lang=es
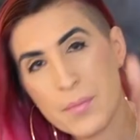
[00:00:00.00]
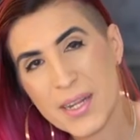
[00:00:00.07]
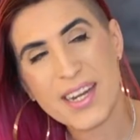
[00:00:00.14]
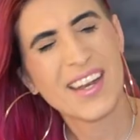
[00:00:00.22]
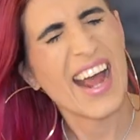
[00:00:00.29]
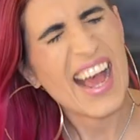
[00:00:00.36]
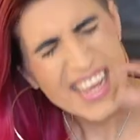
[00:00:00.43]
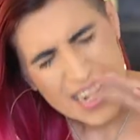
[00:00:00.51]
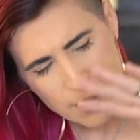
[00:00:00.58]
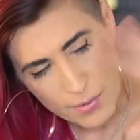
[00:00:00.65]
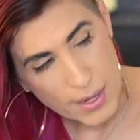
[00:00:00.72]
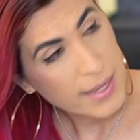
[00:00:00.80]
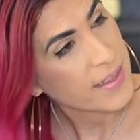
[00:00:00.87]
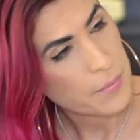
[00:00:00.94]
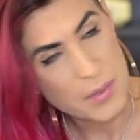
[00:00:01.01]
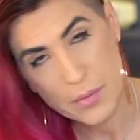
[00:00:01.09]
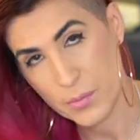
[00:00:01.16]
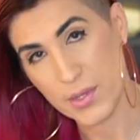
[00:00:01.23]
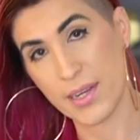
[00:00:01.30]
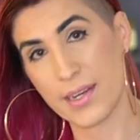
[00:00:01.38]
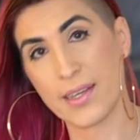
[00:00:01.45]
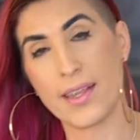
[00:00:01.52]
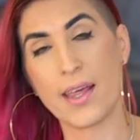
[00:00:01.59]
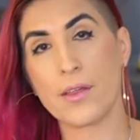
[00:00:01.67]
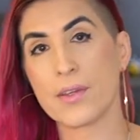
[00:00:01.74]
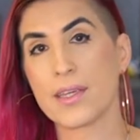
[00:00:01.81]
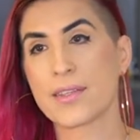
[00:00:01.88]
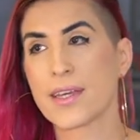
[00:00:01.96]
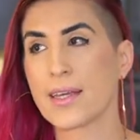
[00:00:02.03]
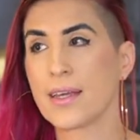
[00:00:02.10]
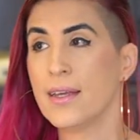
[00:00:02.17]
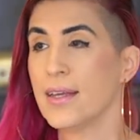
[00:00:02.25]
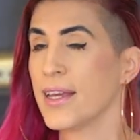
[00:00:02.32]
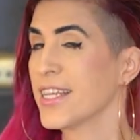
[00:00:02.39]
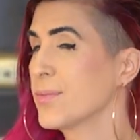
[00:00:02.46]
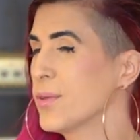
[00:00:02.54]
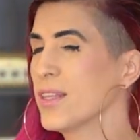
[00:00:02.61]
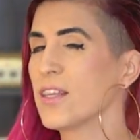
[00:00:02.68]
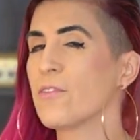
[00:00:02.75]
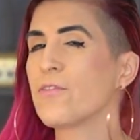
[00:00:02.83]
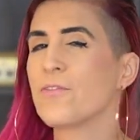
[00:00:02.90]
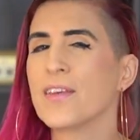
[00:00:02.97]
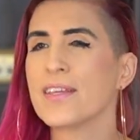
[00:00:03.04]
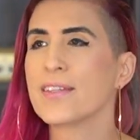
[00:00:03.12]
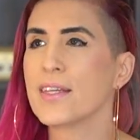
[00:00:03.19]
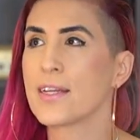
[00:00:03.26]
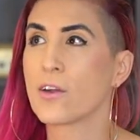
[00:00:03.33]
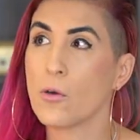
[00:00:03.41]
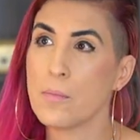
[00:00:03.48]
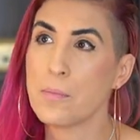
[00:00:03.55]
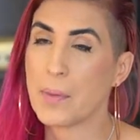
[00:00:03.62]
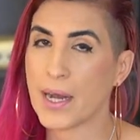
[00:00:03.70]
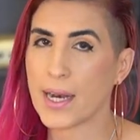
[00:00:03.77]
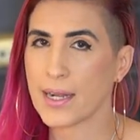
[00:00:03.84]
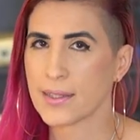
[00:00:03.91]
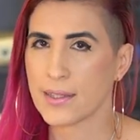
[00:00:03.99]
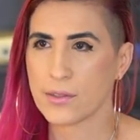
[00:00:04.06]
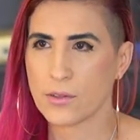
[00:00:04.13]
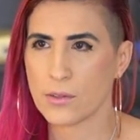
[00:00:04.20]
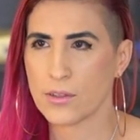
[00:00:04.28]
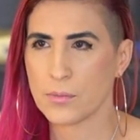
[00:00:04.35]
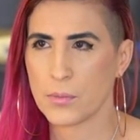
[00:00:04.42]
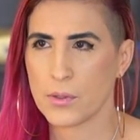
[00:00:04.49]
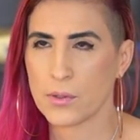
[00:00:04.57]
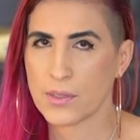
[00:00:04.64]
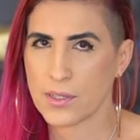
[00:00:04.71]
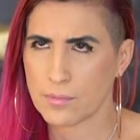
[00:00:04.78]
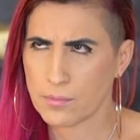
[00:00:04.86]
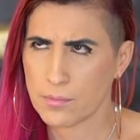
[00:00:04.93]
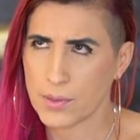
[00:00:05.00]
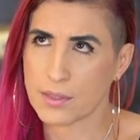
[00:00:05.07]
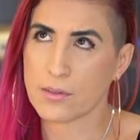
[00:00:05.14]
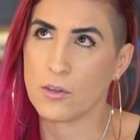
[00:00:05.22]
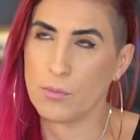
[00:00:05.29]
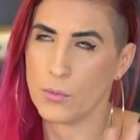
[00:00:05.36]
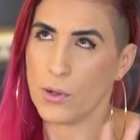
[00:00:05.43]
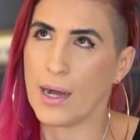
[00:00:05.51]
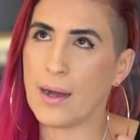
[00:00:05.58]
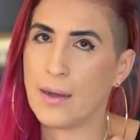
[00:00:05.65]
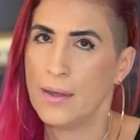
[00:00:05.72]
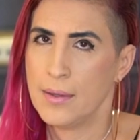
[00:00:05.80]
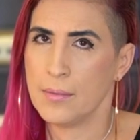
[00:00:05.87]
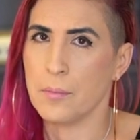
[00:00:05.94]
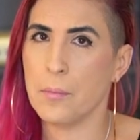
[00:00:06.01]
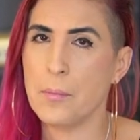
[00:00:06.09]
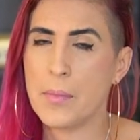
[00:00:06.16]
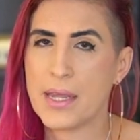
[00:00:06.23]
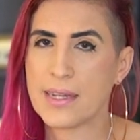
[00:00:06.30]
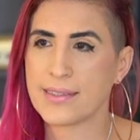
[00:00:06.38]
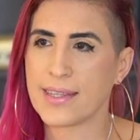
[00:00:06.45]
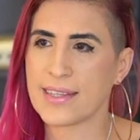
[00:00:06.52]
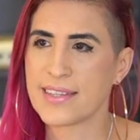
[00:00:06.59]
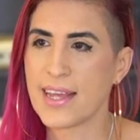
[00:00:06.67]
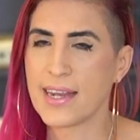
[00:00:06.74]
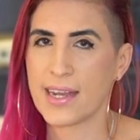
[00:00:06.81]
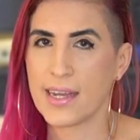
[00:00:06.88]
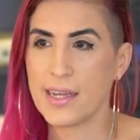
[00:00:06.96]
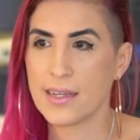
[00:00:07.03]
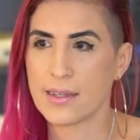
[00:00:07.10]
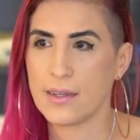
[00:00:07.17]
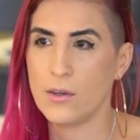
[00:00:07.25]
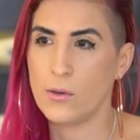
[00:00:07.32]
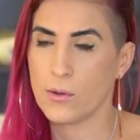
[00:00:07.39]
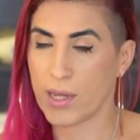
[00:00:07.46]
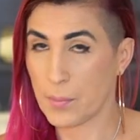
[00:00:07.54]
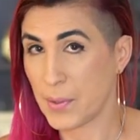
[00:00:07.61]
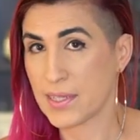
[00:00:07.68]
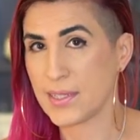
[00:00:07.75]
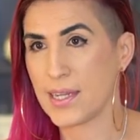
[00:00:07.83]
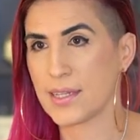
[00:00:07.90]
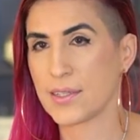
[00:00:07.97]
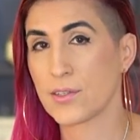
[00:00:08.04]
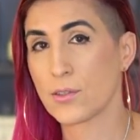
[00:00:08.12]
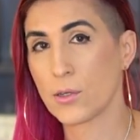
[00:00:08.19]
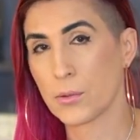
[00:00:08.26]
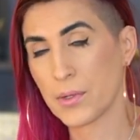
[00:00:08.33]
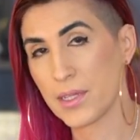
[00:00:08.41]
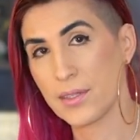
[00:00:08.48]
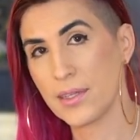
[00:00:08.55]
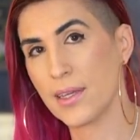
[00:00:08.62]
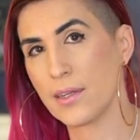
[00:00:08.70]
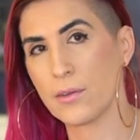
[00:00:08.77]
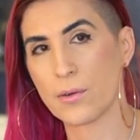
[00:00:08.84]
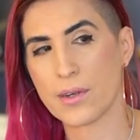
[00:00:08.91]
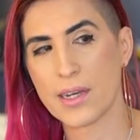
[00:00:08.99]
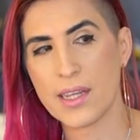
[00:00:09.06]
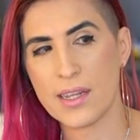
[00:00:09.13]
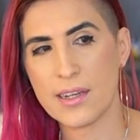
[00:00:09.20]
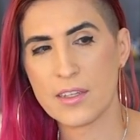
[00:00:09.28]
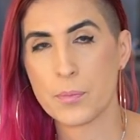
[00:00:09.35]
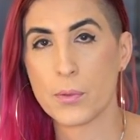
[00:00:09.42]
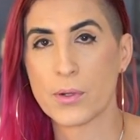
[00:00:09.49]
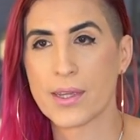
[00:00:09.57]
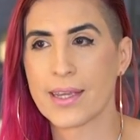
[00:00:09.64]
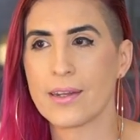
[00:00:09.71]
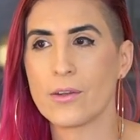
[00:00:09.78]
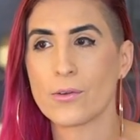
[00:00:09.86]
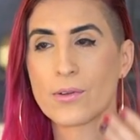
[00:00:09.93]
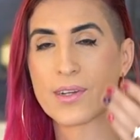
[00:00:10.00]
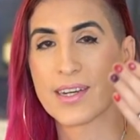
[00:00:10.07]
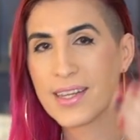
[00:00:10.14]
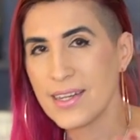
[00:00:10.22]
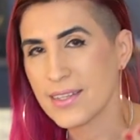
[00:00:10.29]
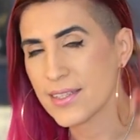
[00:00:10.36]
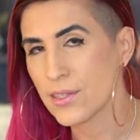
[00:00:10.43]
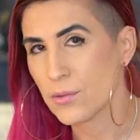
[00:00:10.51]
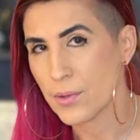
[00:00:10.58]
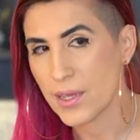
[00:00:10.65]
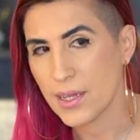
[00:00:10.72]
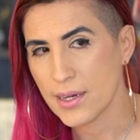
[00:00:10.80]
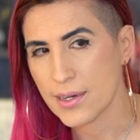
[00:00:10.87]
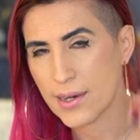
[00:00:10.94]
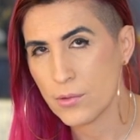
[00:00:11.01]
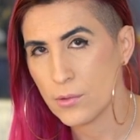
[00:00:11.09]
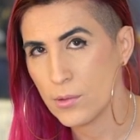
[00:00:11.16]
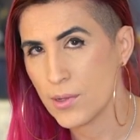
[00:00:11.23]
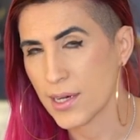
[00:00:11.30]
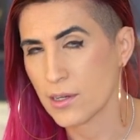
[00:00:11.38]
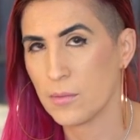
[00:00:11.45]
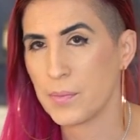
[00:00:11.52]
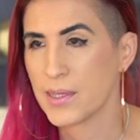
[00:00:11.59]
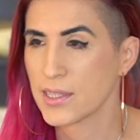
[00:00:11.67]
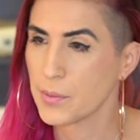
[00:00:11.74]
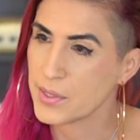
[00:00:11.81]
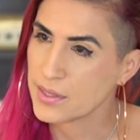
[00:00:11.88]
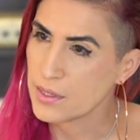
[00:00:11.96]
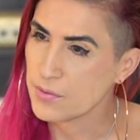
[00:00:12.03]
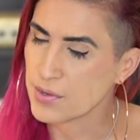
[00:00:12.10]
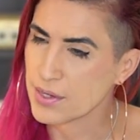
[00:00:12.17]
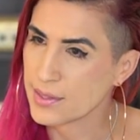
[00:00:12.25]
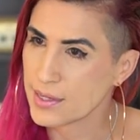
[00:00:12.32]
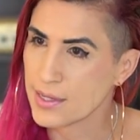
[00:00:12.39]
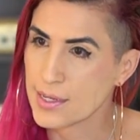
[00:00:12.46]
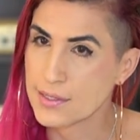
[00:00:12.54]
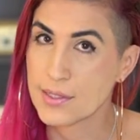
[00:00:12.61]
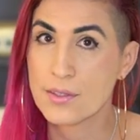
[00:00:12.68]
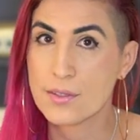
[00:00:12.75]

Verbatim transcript: Y miren, hay algo ahí también muy enredado y es que es muy difícil comparar de todos modos pues como mente sana lo que pasa en las stories y en los reels, porque los reels se sugieren en un lugar completamente diferente que las